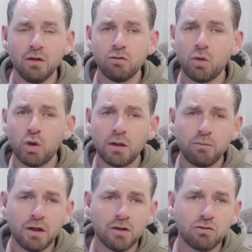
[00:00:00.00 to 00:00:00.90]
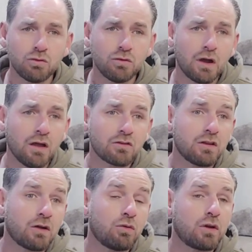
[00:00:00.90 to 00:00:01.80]
فهو لم يهجو أصل
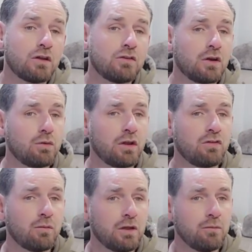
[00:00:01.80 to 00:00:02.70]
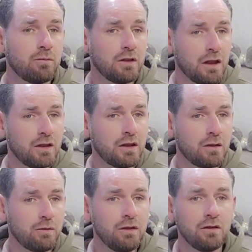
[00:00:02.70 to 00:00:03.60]
قريش أو نسبهم لأن
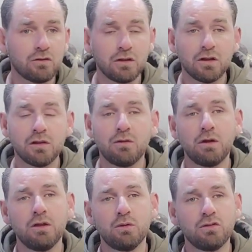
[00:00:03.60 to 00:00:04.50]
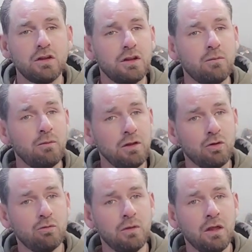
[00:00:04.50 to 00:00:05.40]
النبي صلى الله عليه وسلم
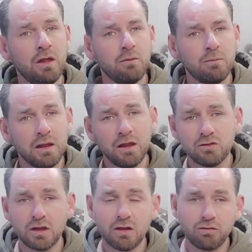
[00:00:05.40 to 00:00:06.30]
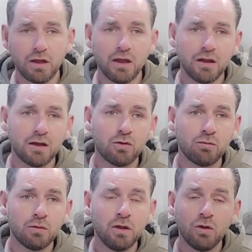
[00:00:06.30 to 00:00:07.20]
منهم بل هجا أفعالهم